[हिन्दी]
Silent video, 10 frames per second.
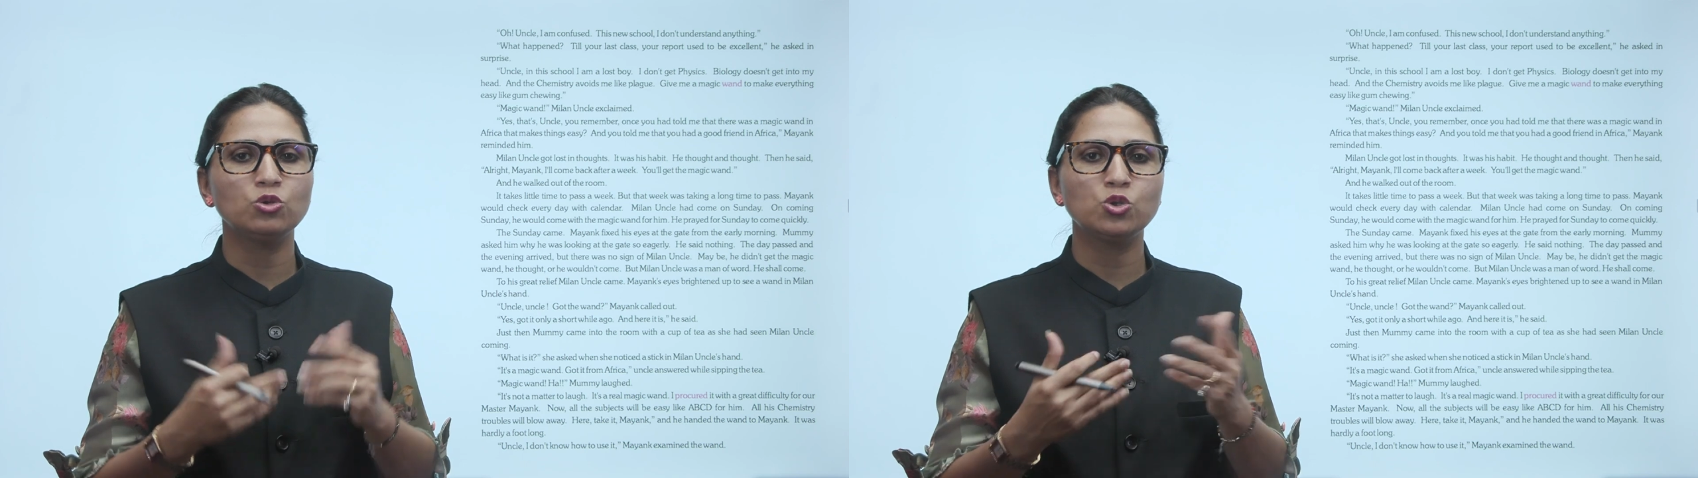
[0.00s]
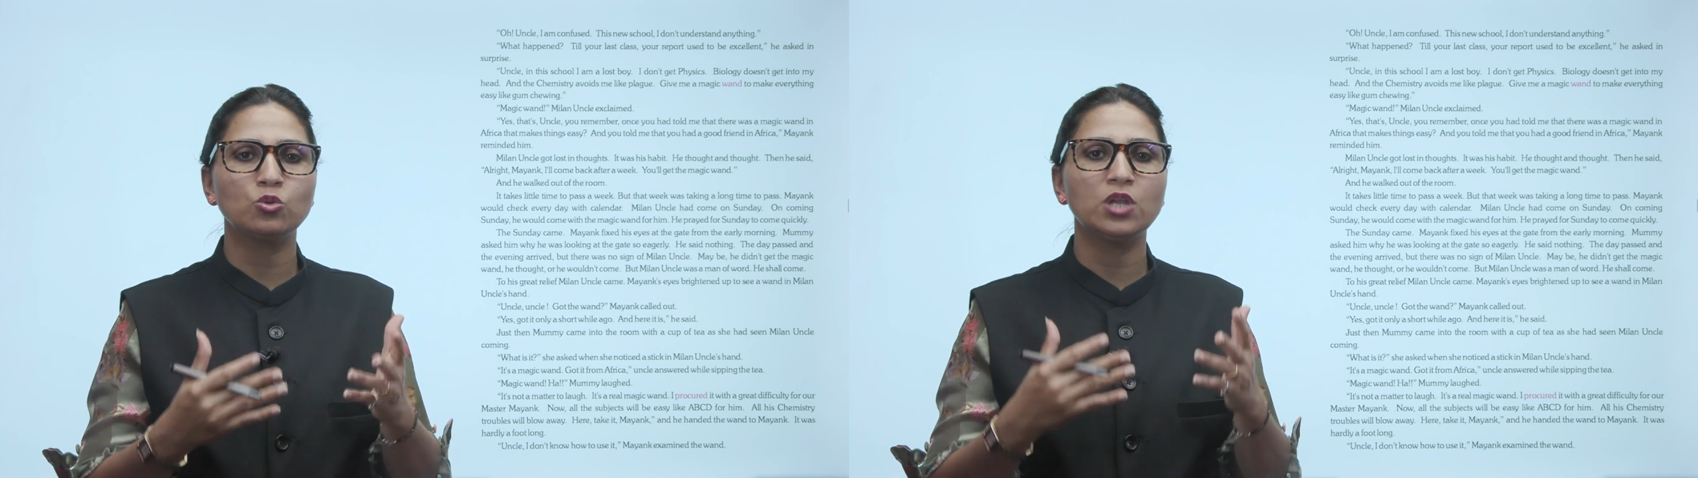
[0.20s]

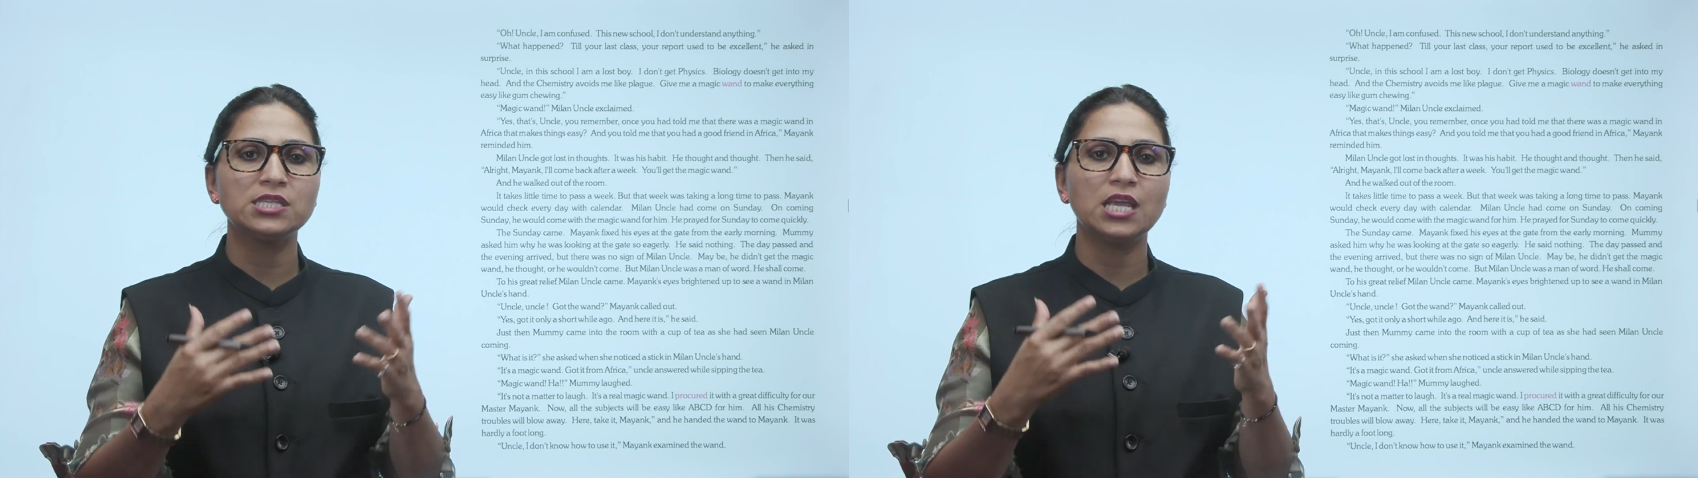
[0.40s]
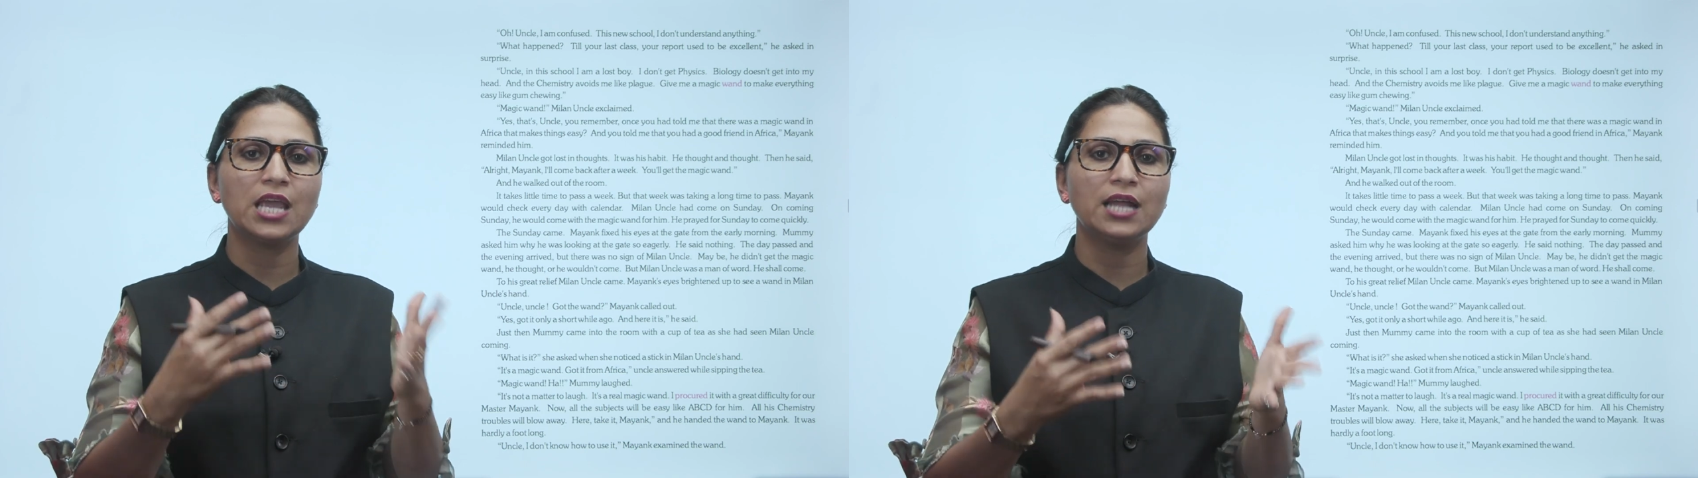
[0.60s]

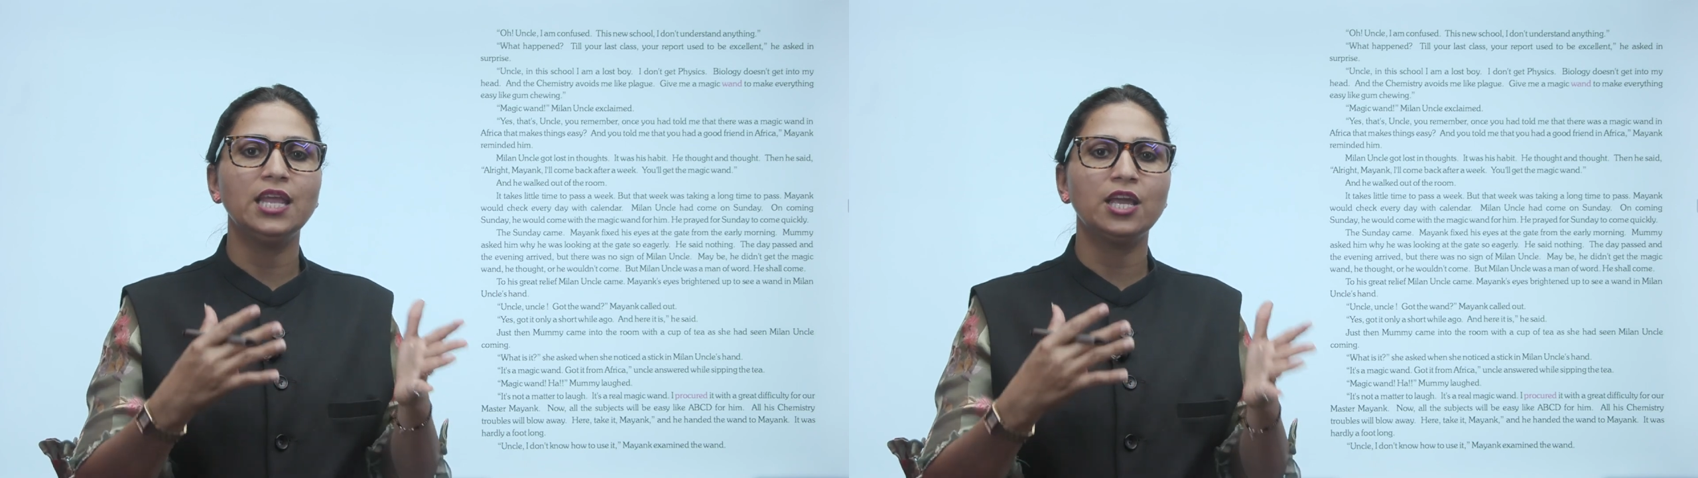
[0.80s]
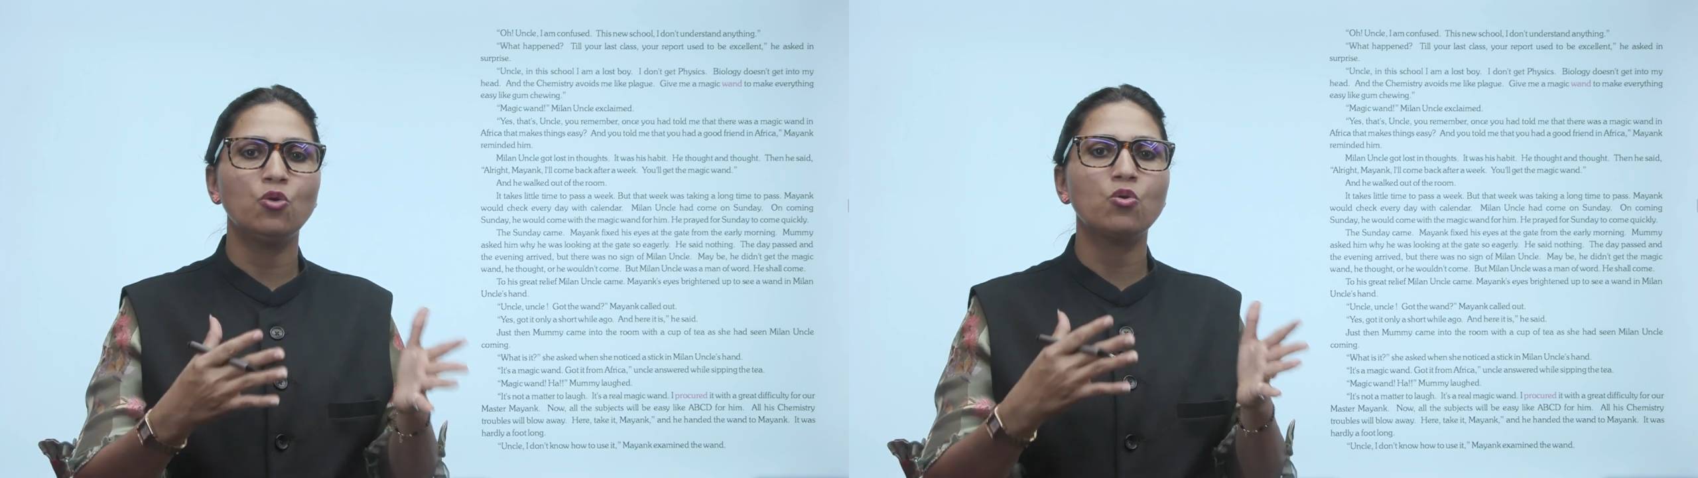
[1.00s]
उत्सुकता से क्या
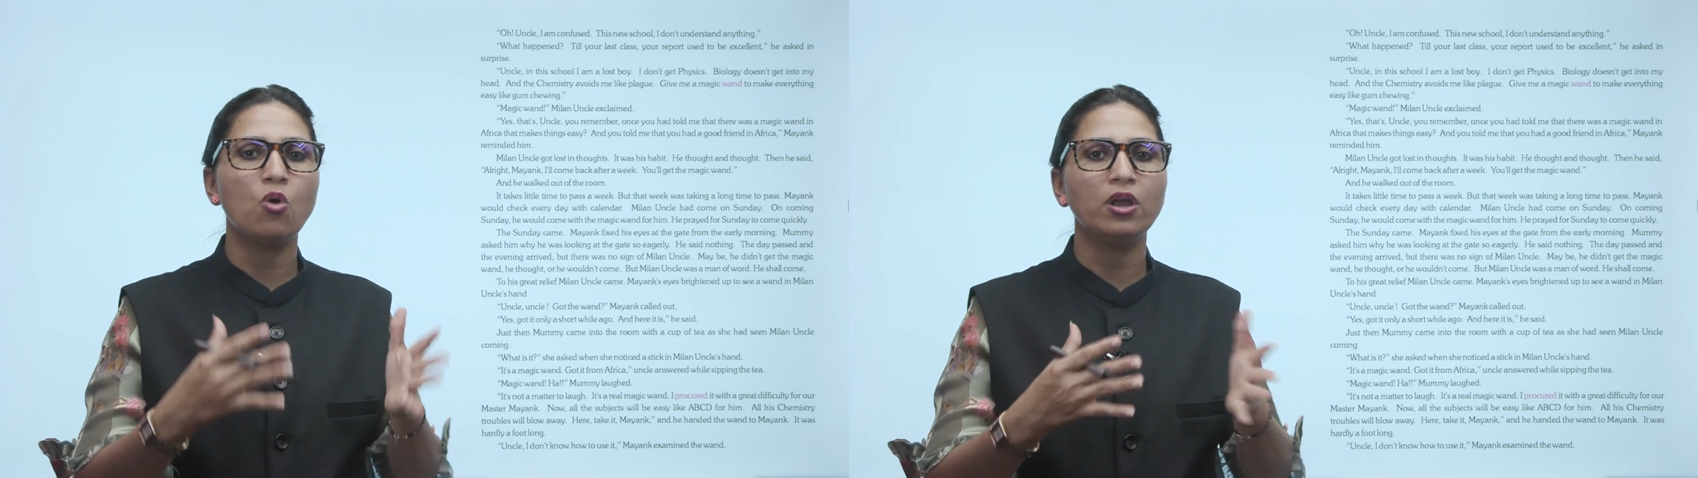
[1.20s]
देख रहे हो